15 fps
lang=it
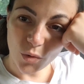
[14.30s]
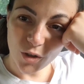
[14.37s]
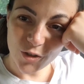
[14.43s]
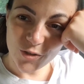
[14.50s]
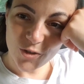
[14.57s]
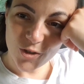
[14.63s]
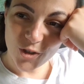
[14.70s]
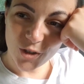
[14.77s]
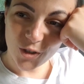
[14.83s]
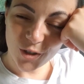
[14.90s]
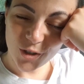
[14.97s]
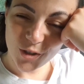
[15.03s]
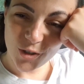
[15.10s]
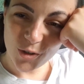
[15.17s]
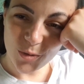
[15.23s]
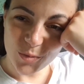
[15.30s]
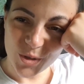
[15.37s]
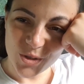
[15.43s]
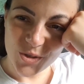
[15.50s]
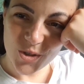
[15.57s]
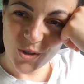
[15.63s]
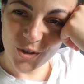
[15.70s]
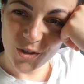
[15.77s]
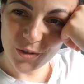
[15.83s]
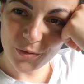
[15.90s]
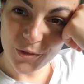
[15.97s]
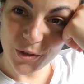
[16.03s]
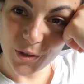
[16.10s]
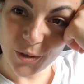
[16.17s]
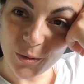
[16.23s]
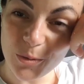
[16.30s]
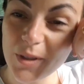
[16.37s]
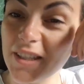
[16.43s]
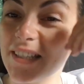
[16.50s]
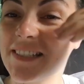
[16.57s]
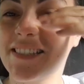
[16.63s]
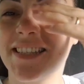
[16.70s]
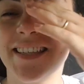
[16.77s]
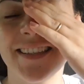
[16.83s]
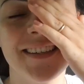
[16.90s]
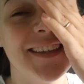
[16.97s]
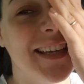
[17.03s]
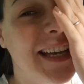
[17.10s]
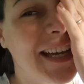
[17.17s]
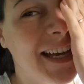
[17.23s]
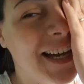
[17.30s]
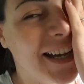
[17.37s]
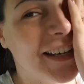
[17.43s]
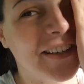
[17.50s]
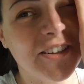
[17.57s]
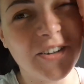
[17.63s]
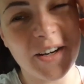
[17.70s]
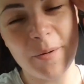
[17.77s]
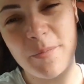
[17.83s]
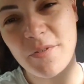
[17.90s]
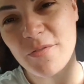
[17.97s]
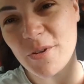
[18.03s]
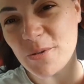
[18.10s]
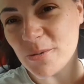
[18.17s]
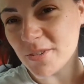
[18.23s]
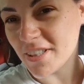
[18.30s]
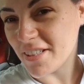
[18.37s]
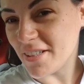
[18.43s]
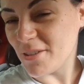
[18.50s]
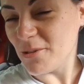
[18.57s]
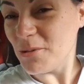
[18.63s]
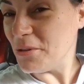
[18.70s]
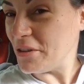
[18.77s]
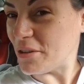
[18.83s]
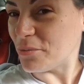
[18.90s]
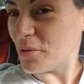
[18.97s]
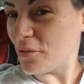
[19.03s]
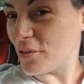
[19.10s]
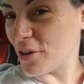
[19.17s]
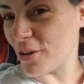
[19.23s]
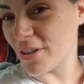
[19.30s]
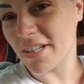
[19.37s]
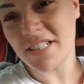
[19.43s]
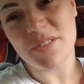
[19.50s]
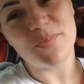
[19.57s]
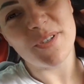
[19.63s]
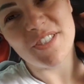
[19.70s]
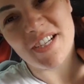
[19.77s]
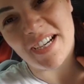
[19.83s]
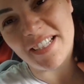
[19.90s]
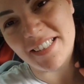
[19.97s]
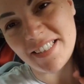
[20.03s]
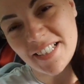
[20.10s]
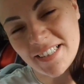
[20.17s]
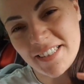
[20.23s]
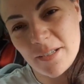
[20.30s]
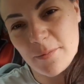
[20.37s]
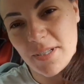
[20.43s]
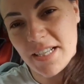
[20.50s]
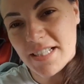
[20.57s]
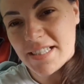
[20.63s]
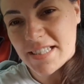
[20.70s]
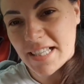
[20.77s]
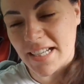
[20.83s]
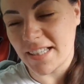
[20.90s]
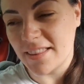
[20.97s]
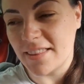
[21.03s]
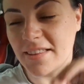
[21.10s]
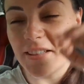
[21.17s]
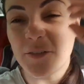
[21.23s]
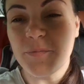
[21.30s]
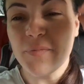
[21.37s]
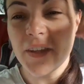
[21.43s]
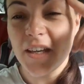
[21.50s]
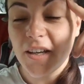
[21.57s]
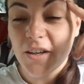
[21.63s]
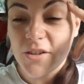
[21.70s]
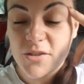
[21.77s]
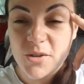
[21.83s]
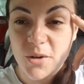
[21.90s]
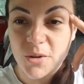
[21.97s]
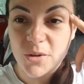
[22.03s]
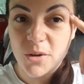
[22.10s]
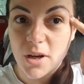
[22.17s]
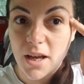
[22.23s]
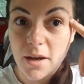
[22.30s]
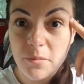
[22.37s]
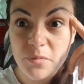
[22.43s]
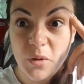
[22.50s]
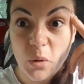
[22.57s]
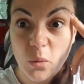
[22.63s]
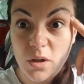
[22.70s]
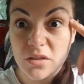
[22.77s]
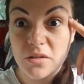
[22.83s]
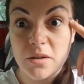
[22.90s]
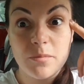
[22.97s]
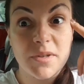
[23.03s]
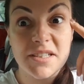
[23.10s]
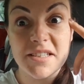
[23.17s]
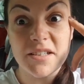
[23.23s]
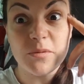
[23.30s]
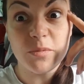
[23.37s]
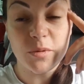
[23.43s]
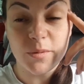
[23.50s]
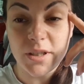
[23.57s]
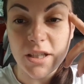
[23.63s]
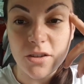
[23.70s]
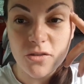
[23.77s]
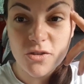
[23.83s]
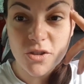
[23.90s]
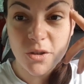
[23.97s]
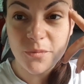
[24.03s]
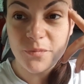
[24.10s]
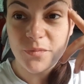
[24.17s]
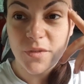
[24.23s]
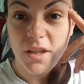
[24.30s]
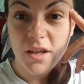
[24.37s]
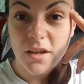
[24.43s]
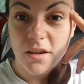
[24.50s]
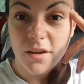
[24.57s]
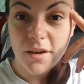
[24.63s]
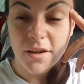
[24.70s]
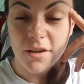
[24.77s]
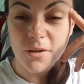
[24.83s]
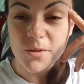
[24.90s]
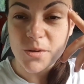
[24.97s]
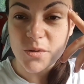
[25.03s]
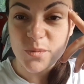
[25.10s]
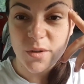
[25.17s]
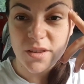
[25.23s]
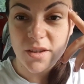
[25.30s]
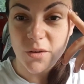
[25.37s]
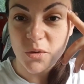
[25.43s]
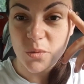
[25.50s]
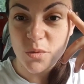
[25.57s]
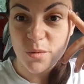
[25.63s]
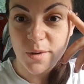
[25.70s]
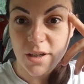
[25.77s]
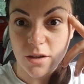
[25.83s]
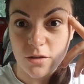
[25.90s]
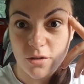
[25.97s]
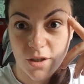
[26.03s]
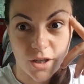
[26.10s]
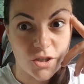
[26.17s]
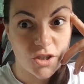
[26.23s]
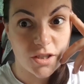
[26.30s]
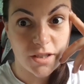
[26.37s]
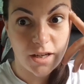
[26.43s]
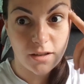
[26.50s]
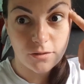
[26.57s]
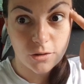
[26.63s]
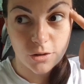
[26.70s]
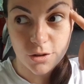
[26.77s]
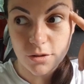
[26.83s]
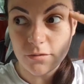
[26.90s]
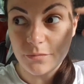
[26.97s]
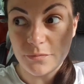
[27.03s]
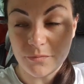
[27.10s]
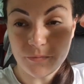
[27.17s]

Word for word: Buongiorno, buongiorno followings. Allora, benvenute nell'ultimo vlog speciale 30.000 iscritti. Sono le 4 e mezza del pomeriggio. Io sto aspettando mio marito che esce da lavoro.